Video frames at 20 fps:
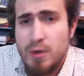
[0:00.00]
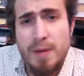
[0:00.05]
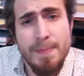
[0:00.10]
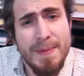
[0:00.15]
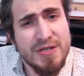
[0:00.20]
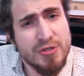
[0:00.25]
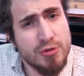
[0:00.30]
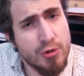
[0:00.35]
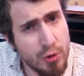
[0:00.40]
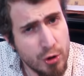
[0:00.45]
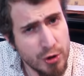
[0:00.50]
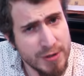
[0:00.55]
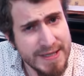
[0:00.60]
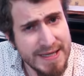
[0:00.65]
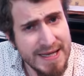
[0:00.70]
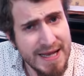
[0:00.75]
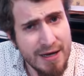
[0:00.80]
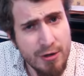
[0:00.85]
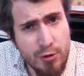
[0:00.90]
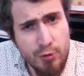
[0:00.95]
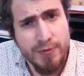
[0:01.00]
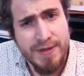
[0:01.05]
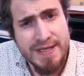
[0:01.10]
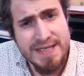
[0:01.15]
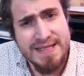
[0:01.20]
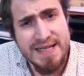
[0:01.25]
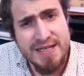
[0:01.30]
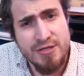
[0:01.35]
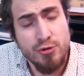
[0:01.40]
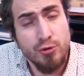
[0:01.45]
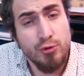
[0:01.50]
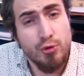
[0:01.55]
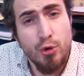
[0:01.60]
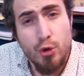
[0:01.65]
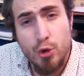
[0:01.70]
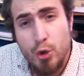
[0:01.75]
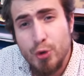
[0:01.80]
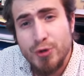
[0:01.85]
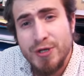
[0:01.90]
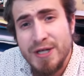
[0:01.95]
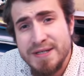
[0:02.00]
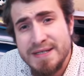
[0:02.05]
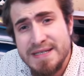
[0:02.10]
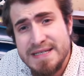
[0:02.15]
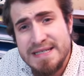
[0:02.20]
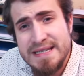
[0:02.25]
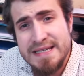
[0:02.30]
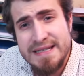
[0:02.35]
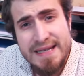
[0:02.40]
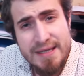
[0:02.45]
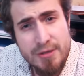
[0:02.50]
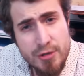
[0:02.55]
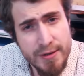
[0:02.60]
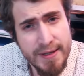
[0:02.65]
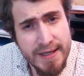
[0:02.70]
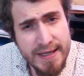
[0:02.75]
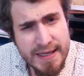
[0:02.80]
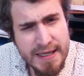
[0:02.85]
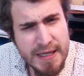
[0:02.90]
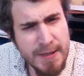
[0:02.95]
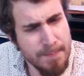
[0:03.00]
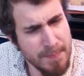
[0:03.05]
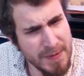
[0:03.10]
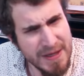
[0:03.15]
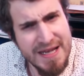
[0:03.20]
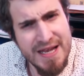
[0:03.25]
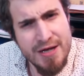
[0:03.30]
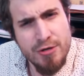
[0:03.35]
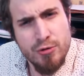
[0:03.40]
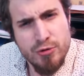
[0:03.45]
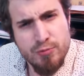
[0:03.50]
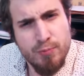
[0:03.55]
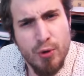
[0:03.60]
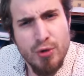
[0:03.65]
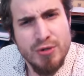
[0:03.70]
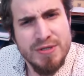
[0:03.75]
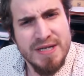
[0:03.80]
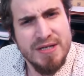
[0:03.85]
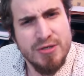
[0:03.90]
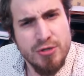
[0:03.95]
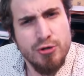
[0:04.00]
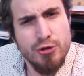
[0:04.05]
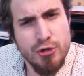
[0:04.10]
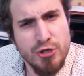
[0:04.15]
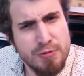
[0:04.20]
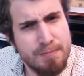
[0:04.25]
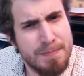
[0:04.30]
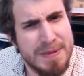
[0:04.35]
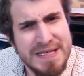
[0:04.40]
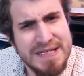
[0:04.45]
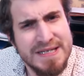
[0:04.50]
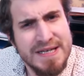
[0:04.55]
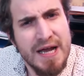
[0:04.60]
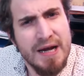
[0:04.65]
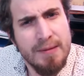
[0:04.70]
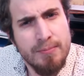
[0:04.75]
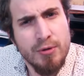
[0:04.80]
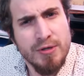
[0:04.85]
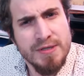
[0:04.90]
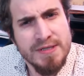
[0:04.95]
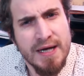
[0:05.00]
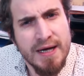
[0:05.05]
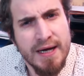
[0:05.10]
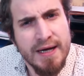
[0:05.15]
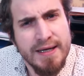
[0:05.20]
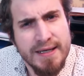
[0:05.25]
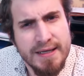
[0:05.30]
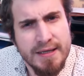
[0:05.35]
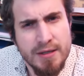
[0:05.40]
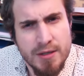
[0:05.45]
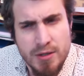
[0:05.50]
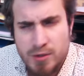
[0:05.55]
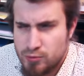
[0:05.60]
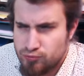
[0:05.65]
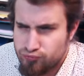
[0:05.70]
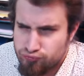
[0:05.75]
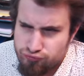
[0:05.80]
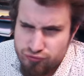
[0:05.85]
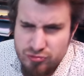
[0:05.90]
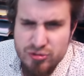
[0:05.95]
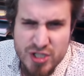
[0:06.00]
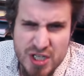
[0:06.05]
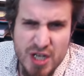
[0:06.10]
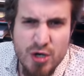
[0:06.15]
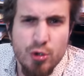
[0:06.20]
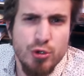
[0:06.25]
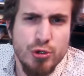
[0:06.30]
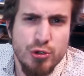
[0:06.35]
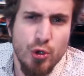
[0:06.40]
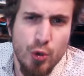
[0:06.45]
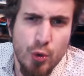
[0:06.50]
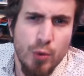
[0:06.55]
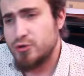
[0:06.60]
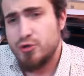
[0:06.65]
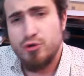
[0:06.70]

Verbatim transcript: Oui, parce que lorsqu'il y a contestation de l'authenticité d'un écrit, il y a une procédure spéciale pour ça, hein, et euh, c'est costaud.